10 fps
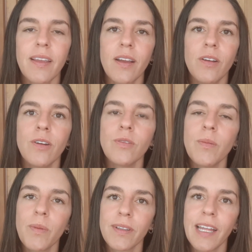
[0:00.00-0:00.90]
Lo otro
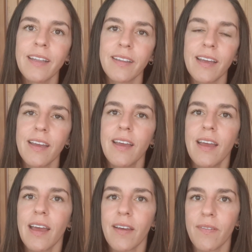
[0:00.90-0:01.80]
importante
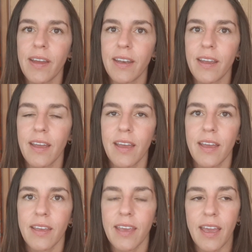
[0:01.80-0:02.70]
es ver
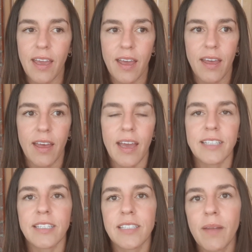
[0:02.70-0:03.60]
que
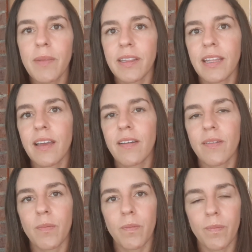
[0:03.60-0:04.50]

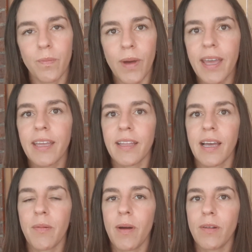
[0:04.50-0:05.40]
esencialmente puede que
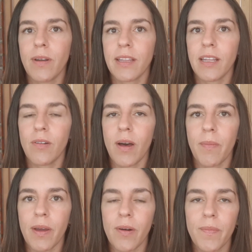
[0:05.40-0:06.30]
tengamos algún estilo de
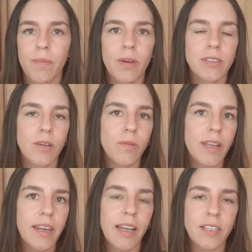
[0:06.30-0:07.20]
apego, pero según
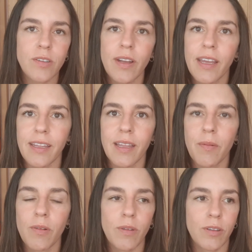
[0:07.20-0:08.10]
la relación en que
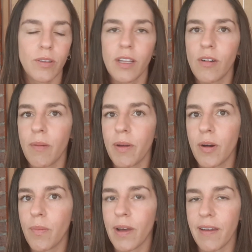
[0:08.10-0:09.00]
estemos, nuestro estilo de
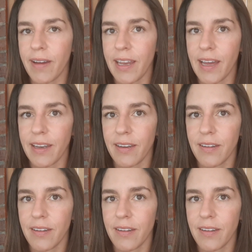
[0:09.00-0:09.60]
apego puede variar.